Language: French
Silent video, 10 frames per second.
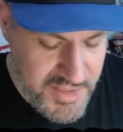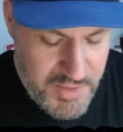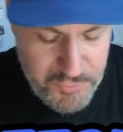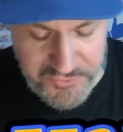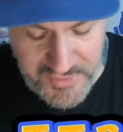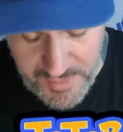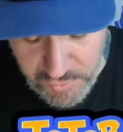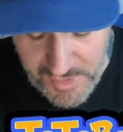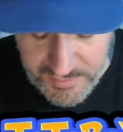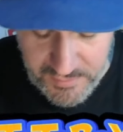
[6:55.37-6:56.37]
j'ai poussé la
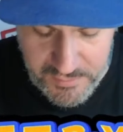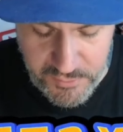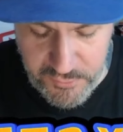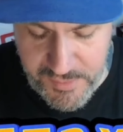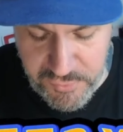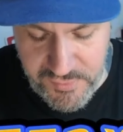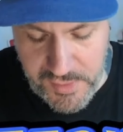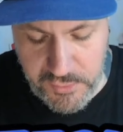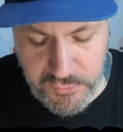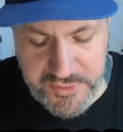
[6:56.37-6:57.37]
boîte, on va
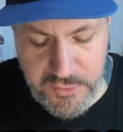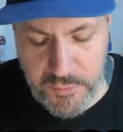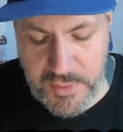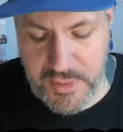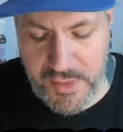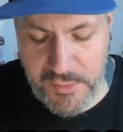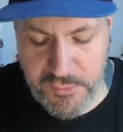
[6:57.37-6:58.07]
pouvoir continuer à